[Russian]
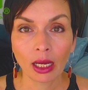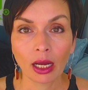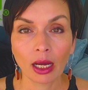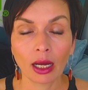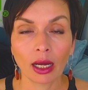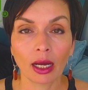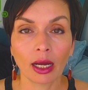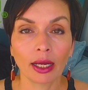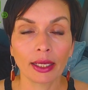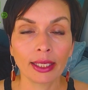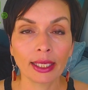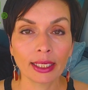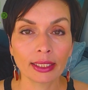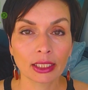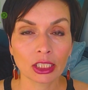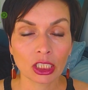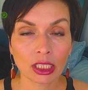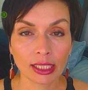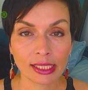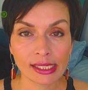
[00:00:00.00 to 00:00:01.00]
А, я
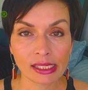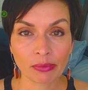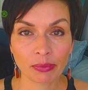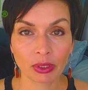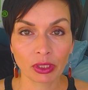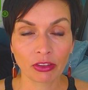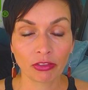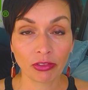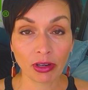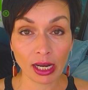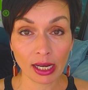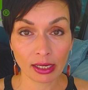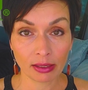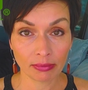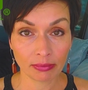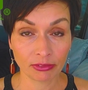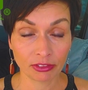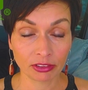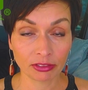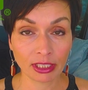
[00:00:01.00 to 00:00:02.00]
нашла себе
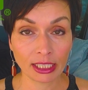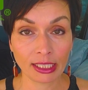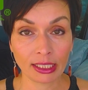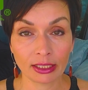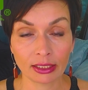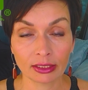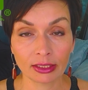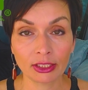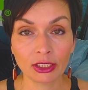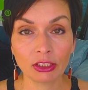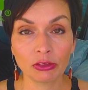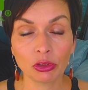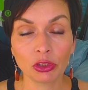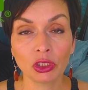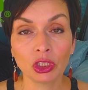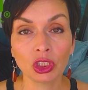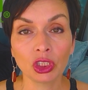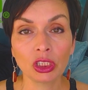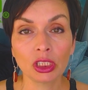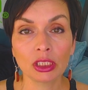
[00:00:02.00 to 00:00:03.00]
два фаворита на
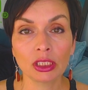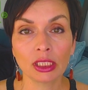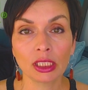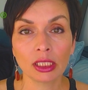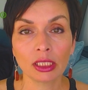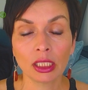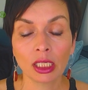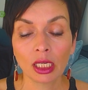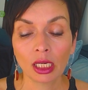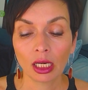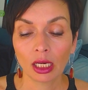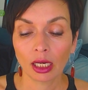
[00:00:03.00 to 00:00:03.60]
сегодняшний день.